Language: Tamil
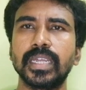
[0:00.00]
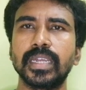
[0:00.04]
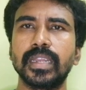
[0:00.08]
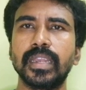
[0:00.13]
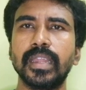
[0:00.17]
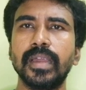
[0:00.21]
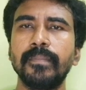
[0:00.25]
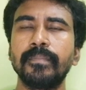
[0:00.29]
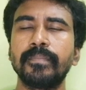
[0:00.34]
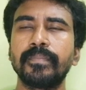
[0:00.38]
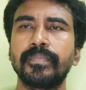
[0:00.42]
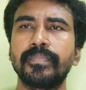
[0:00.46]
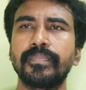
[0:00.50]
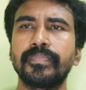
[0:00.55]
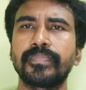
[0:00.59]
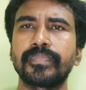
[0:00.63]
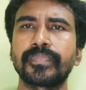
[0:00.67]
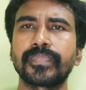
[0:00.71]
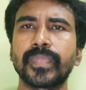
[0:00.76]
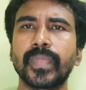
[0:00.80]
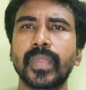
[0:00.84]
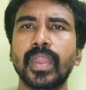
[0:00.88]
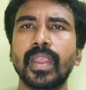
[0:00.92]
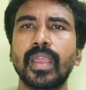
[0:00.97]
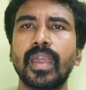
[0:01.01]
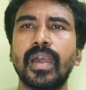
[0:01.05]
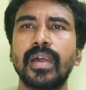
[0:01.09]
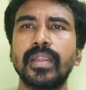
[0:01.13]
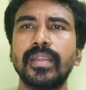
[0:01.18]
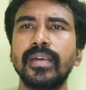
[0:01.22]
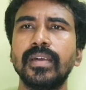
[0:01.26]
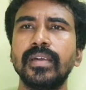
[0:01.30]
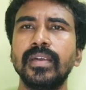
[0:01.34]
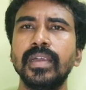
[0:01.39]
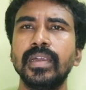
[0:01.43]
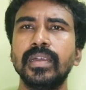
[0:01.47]
எடுக்கலை
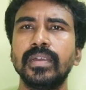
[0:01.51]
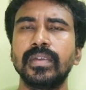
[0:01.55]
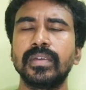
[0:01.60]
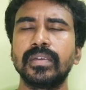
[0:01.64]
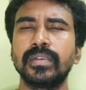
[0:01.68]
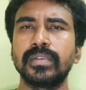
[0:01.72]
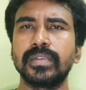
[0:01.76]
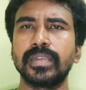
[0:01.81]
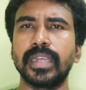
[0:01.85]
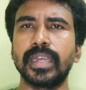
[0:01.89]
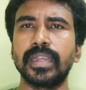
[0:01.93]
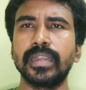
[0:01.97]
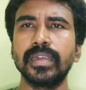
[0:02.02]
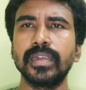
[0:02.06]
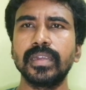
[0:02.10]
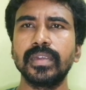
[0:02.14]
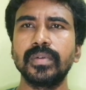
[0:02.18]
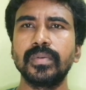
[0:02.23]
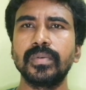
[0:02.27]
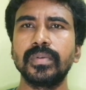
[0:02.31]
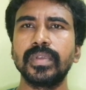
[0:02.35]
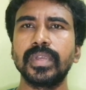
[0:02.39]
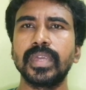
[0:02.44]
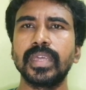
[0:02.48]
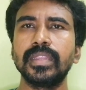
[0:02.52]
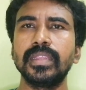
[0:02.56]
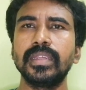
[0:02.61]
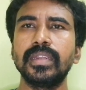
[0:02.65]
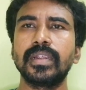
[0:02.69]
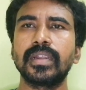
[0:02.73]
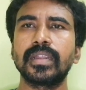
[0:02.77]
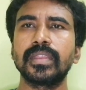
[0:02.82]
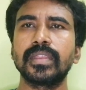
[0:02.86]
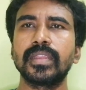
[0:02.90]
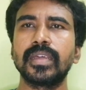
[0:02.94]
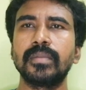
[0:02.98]
ஆனால் எனக்கு எது
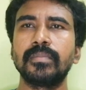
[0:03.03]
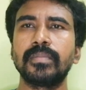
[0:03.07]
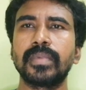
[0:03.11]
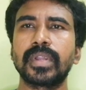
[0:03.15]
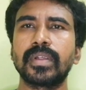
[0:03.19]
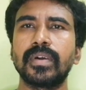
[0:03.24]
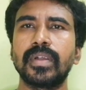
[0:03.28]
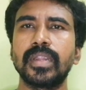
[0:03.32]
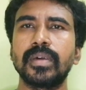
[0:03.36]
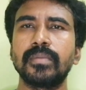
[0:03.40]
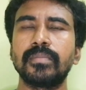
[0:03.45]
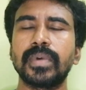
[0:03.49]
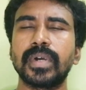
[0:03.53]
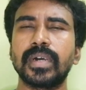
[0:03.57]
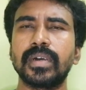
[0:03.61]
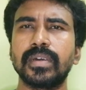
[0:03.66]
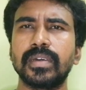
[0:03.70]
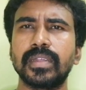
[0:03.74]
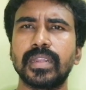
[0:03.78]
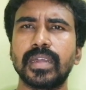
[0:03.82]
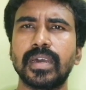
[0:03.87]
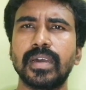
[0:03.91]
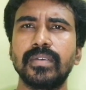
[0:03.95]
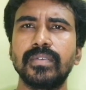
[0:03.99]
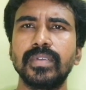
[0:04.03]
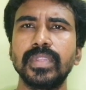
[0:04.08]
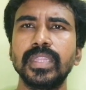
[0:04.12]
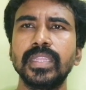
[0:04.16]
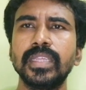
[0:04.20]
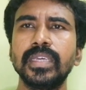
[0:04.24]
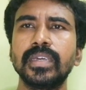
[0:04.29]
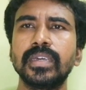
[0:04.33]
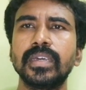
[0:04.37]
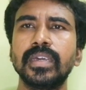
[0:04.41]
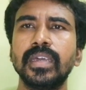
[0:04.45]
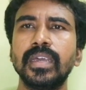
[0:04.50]
நடந்தாலும் பரவாயில்லப்பா நான்
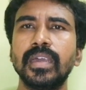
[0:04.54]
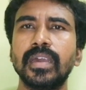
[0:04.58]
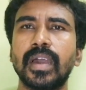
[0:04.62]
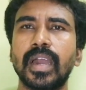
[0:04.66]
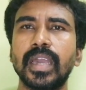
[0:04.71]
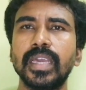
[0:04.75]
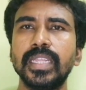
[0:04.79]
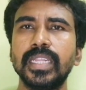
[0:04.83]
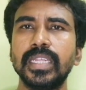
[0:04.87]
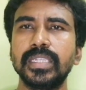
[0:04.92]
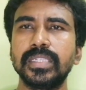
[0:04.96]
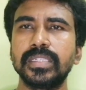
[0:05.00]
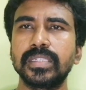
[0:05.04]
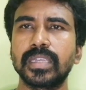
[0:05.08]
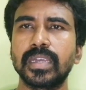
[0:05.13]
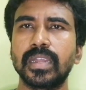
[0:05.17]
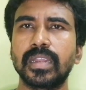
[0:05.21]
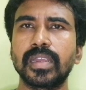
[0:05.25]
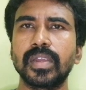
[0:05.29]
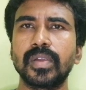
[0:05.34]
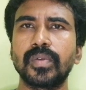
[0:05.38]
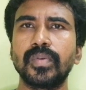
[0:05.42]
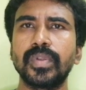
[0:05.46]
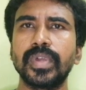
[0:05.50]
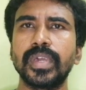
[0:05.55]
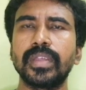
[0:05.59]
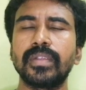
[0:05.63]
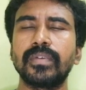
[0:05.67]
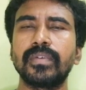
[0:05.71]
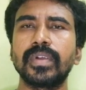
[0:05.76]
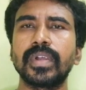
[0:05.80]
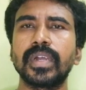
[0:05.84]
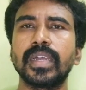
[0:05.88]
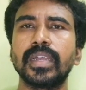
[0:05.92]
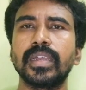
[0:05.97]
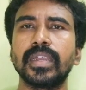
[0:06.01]
வந்து ஹை ரிஸ்க்
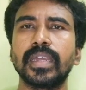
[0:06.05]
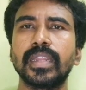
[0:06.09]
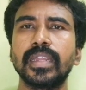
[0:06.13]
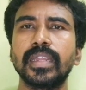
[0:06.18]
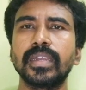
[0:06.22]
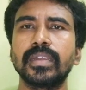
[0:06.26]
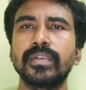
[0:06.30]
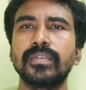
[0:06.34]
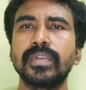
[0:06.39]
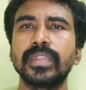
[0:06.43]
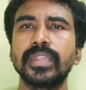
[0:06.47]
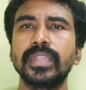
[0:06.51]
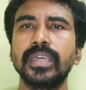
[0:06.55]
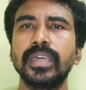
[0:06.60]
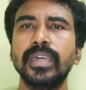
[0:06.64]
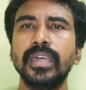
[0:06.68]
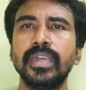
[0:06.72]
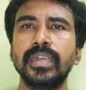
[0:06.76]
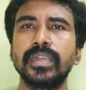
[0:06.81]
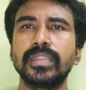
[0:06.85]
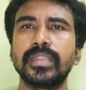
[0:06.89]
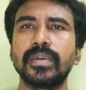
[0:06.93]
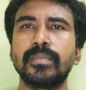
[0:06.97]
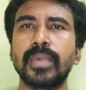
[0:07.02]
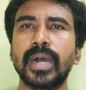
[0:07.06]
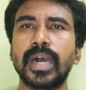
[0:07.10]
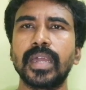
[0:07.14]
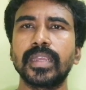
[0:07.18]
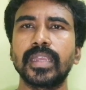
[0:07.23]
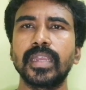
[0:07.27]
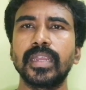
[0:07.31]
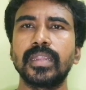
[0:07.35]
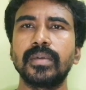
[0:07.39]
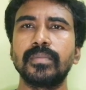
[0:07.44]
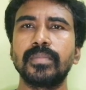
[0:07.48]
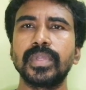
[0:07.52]
இருக்கக்கூடியவங்க எனக்கு வந்து இந்த
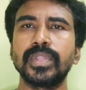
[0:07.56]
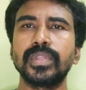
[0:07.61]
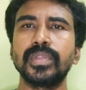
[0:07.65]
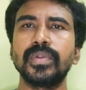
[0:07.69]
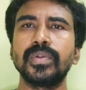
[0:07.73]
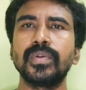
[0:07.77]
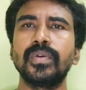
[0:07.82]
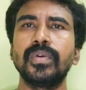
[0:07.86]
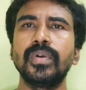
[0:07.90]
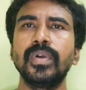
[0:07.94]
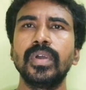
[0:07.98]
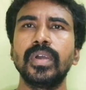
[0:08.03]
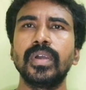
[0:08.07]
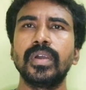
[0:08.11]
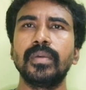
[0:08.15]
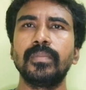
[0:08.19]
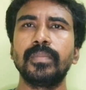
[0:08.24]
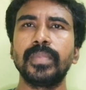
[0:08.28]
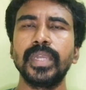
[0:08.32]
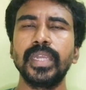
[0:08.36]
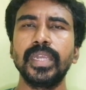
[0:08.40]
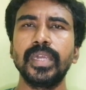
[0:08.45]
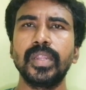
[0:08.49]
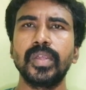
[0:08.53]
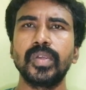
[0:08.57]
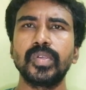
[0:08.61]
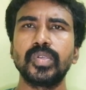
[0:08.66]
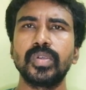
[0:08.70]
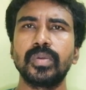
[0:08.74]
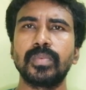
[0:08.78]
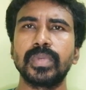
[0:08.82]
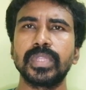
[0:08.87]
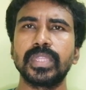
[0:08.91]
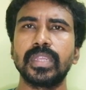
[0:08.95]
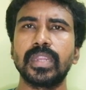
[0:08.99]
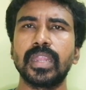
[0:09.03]
மார்க்கெட்டை பற்றியோ பி
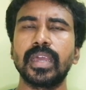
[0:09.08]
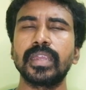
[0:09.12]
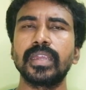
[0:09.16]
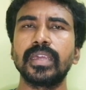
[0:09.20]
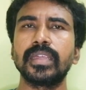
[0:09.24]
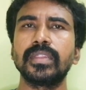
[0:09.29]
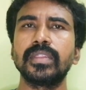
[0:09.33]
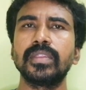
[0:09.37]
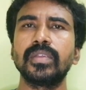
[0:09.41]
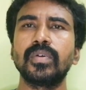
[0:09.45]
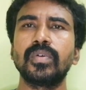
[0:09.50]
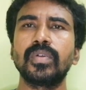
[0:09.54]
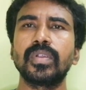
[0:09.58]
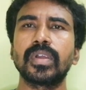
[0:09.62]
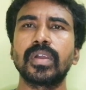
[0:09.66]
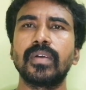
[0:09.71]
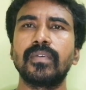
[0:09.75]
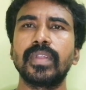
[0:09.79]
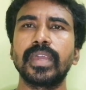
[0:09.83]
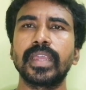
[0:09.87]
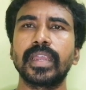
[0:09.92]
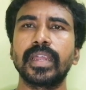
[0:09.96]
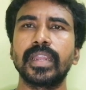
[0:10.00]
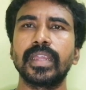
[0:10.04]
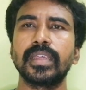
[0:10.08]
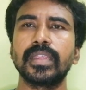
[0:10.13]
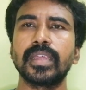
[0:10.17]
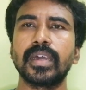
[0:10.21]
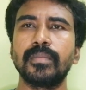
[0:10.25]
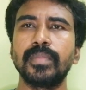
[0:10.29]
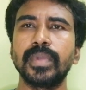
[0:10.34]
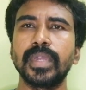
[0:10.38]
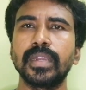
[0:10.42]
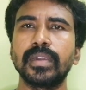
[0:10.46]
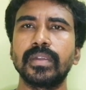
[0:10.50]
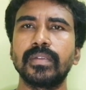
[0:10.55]
ரேஷியோ பற்றிலாம் எந்த ஒரு கவலையும் கிடையாது
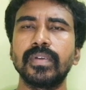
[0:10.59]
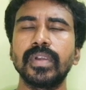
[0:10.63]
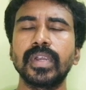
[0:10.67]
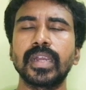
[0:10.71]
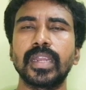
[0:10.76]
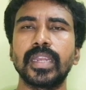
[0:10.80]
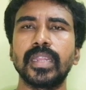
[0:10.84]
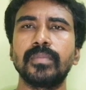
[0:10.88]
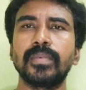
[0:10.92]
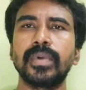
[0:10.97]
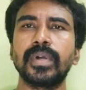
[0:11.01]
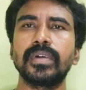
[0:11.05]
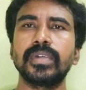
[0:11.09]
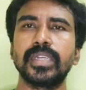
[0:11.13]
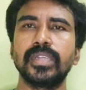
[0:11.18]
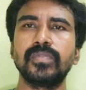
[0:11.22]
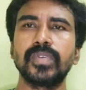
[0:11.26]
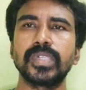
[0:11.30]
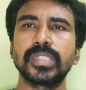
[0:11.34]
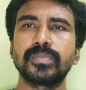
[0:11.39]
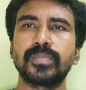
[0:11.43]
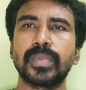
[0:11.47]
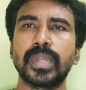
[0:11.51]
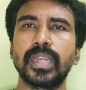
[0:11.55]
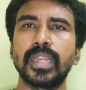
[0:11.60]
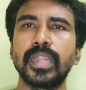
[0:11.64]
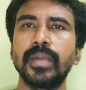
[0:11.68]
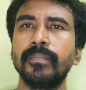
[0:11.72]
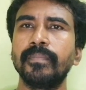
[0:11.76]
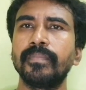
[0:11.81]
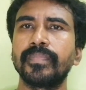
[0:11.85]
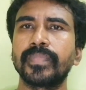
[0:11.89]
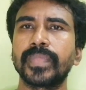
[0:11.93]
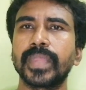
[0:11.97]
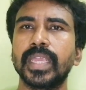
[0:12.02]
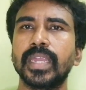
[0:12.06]
அப்படிங்கிறவங்க கண்டிப்பாக இன்வெஸ்ட்
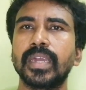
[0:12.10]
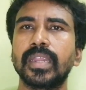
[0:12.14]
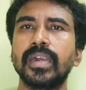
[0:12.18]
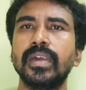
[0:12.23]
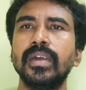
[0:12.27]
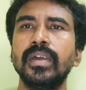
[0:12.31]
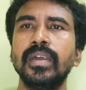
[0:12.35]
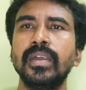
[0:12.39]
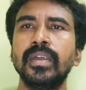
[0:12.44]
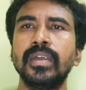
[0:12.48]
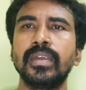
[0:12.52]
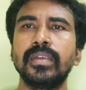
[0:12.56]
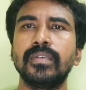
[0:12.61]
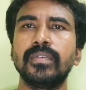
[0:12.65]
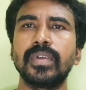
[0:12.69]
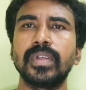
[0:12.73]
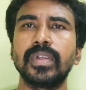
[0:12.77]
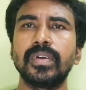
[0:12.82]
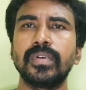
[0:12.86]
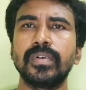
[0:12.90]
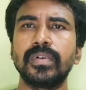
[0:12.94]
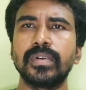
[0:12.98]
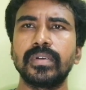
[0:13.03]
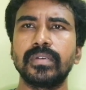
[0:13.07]
பண்ணலாம் ஏன்னா இவங்க